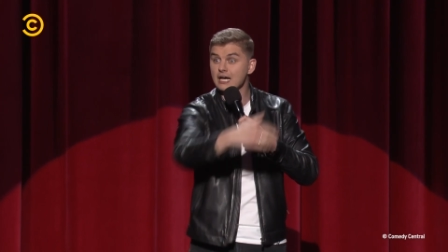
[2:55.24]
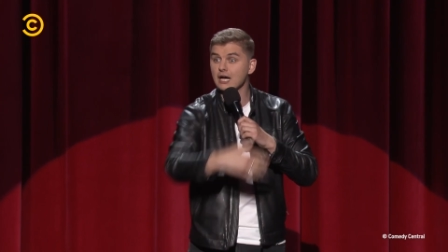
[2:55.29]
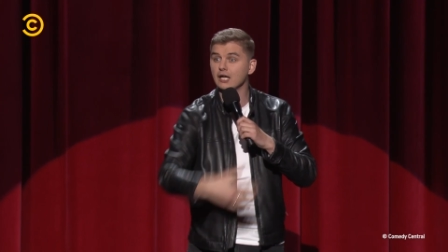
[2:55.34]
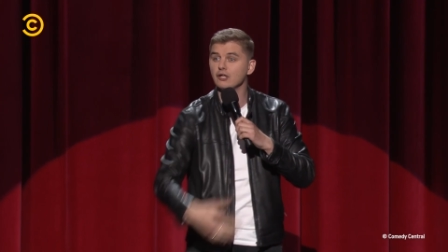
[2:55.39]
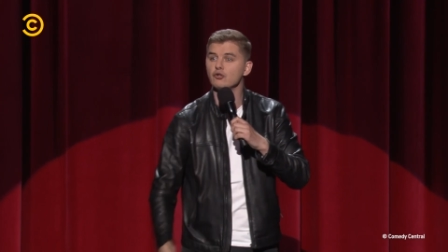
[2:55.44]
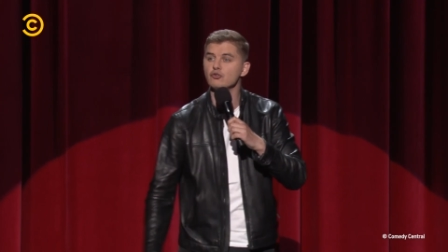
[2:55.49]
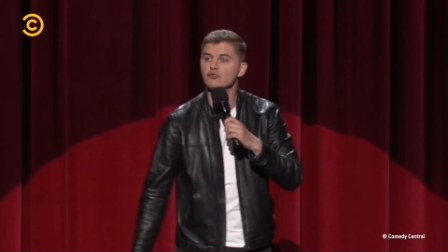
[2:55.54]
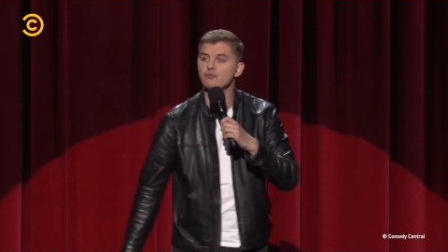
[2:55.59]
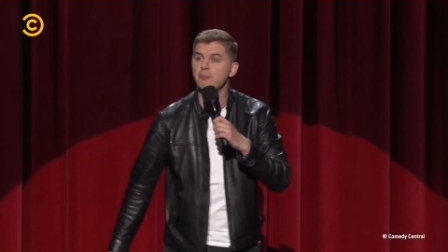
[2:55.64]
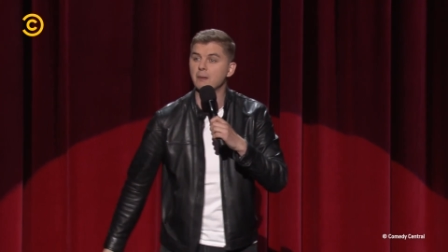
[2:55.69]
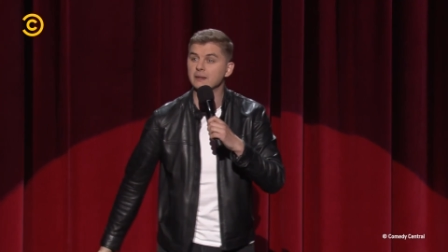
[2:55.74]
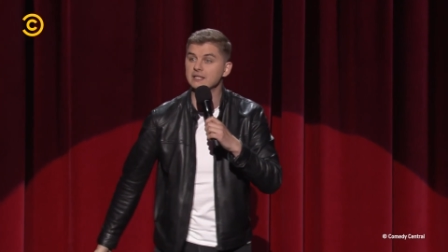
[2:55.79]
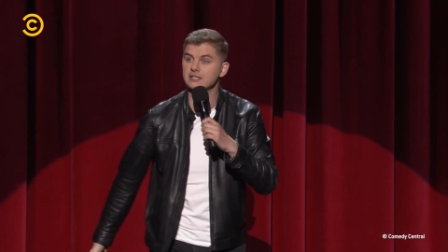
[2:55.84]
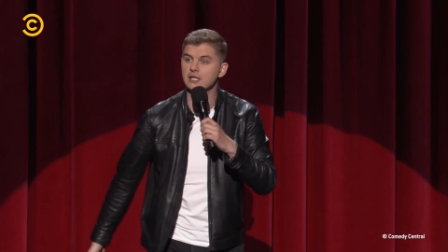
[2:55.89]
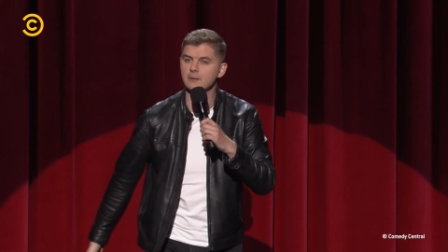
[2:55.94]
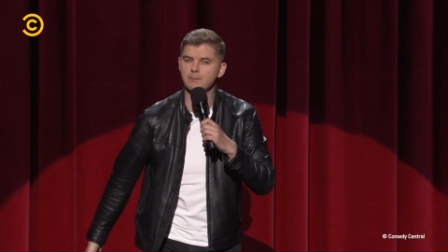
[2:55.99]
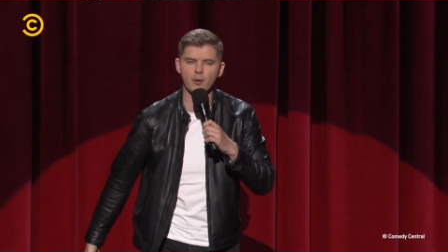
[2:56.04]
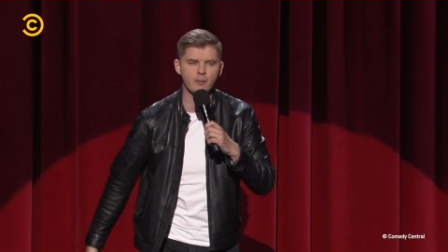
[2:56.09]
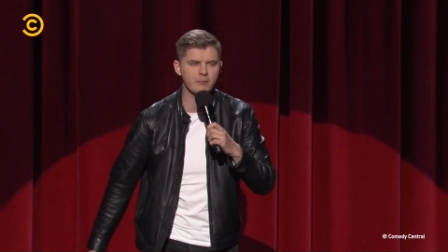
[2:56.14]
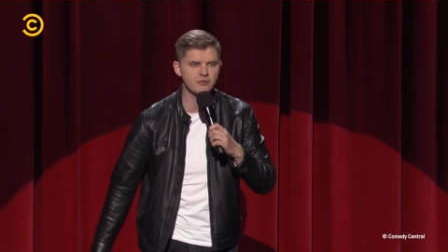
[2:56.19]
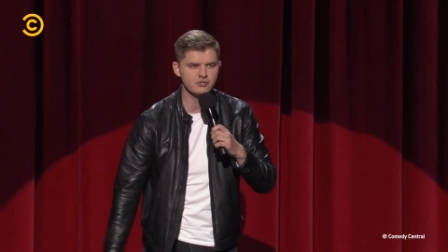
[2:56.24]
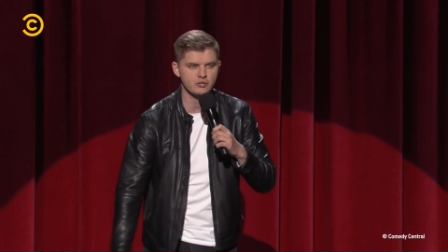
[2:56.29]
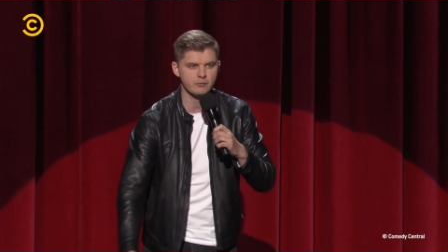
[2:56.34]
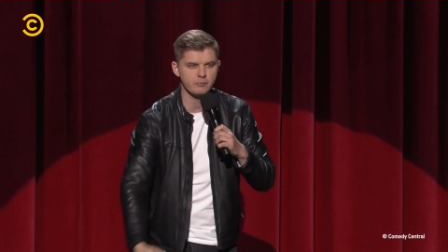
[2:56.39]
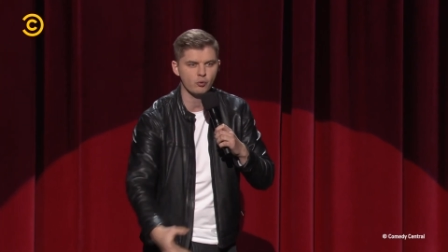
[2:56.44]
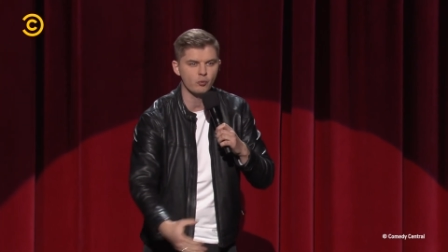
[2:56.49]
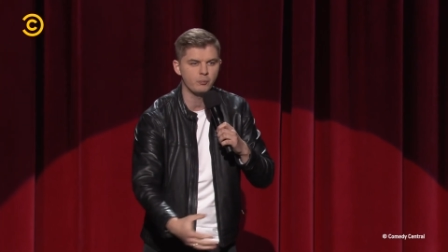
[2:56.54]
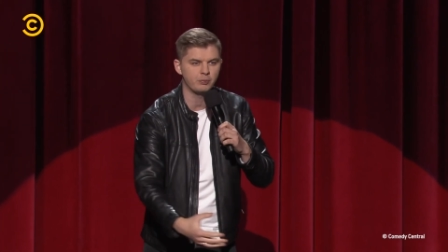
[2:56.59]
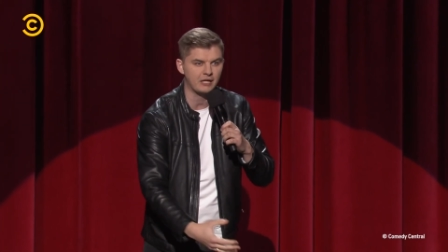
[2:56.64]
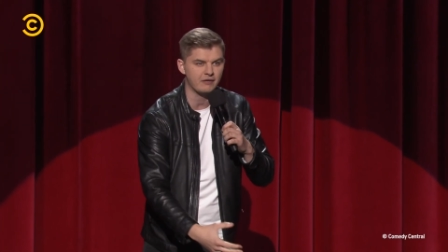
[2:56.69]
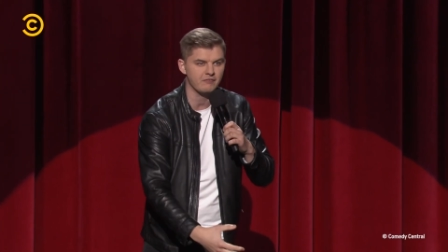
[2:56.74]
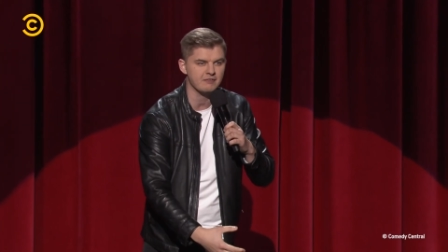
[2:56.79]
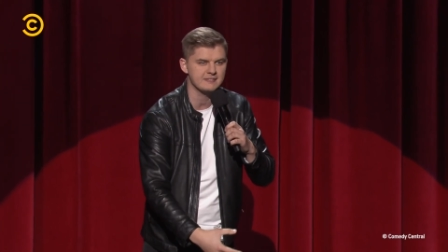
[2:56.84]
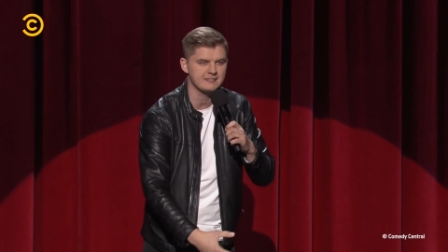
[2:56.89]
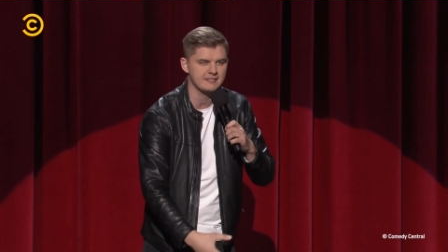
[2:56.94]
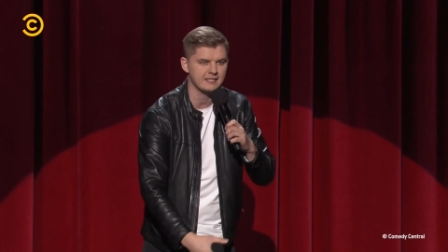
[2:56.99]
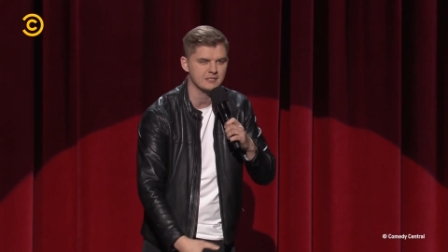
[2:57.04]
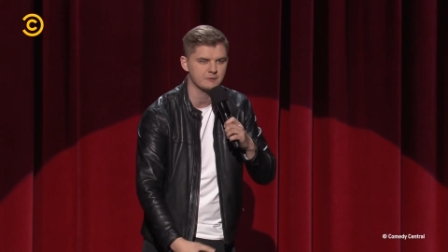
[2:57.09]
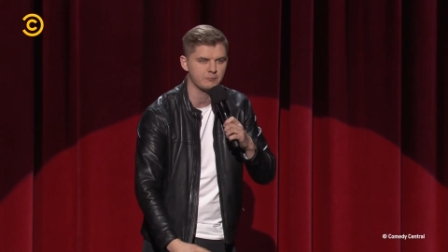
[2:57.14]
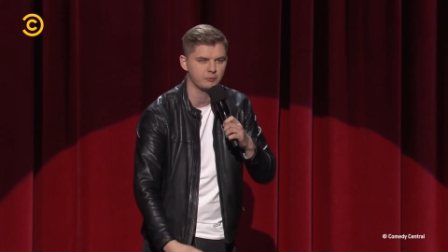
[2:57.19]
nagle on wpada na pomysł, żeby uprawiać
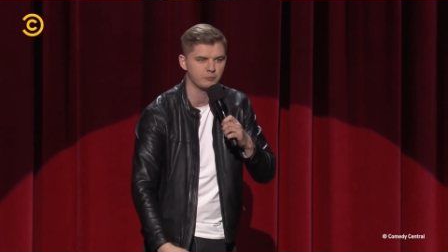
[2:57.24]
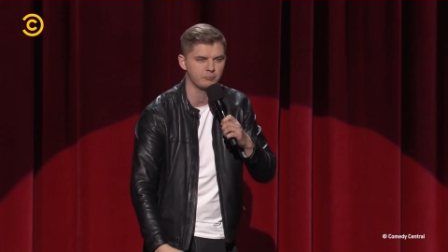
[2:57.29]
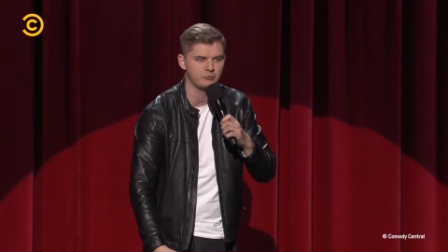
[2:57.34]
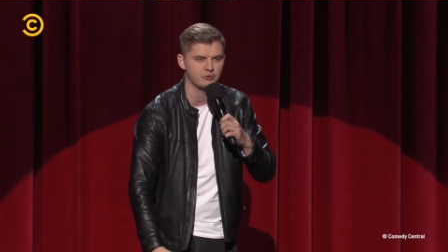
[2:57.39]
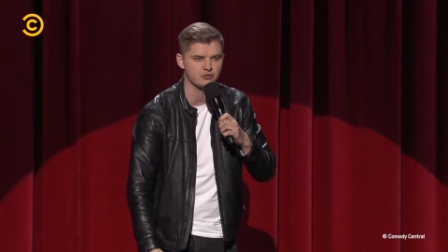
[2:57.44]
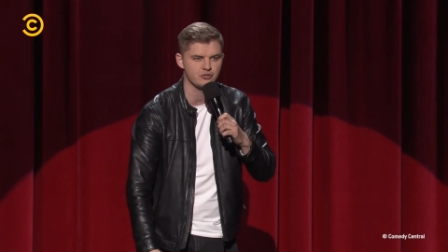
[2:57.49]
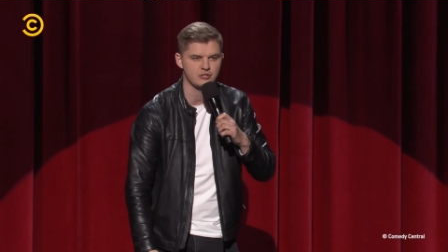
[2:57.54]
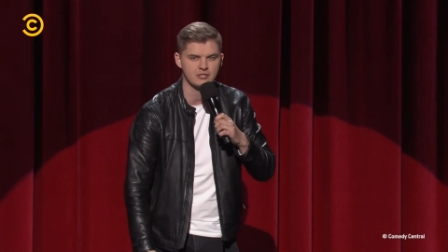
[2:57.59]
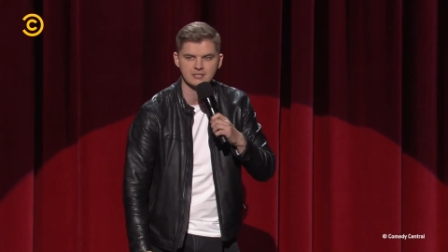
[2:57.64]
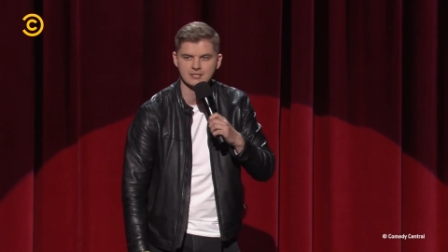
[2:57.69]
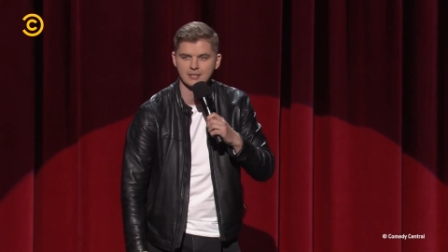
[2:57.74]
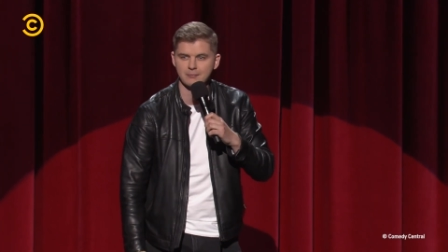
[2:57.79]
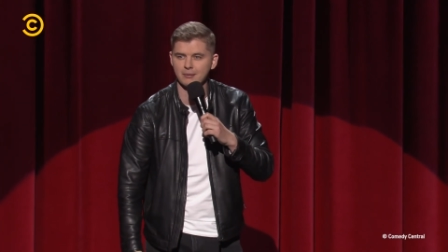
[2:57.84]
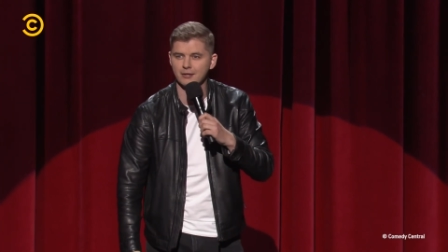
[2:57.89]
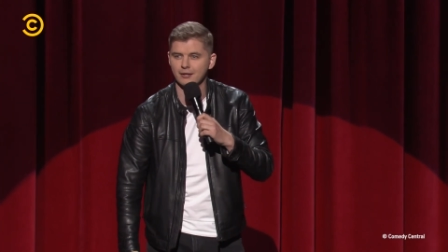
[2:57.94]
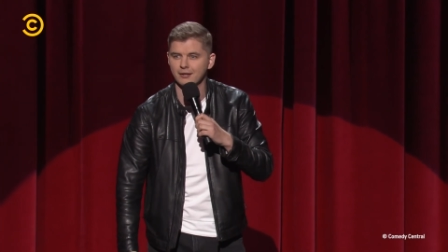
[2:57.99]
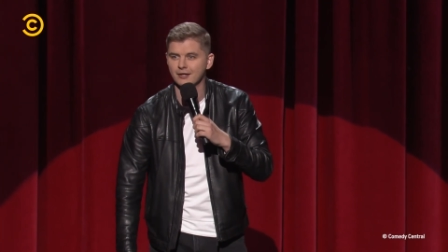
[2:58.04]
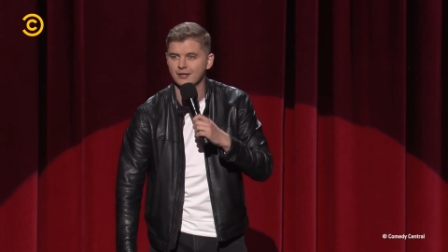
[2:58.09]
seks pod prysznicem,